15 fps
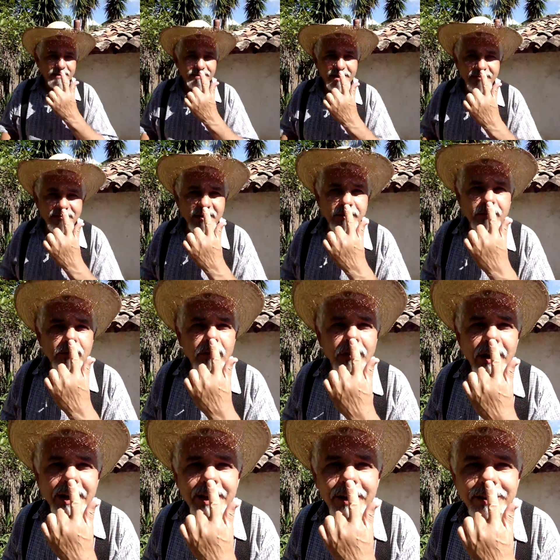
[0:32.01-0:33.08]
Da
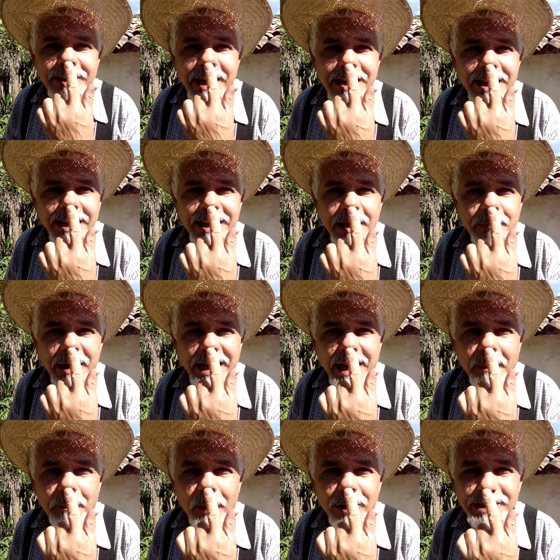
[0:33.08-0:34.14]
verruga que eu tenho aqui bem
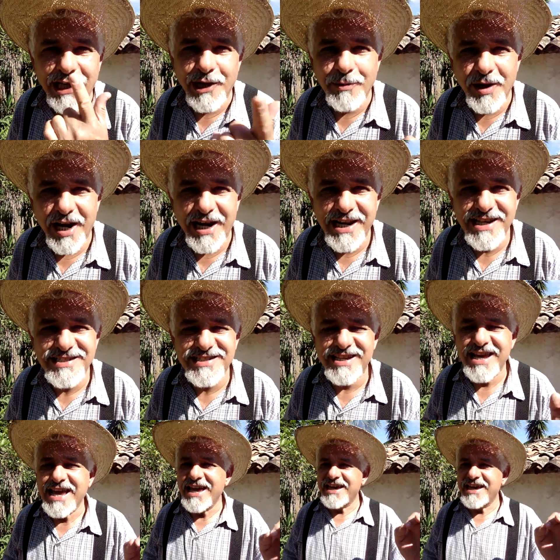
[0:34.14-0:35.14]
na ponta do meu nariz.